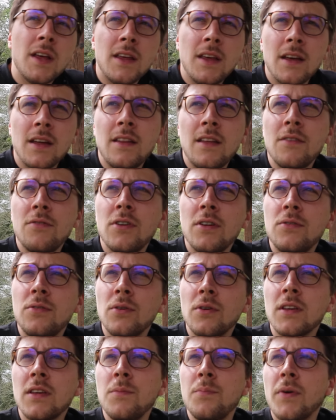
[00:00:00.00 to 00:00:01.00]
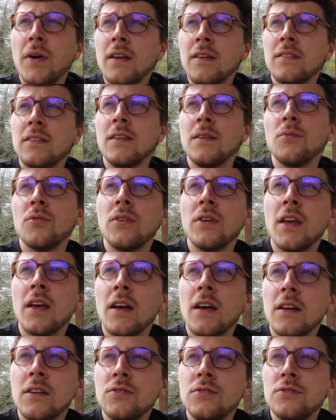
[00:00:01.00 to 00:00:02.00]
Il y a des voitures qui passent, qui me
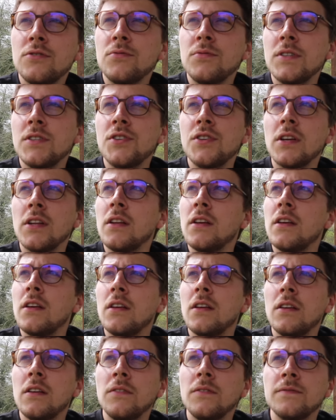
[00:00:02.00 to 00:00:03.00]
regardent, je suis gêné.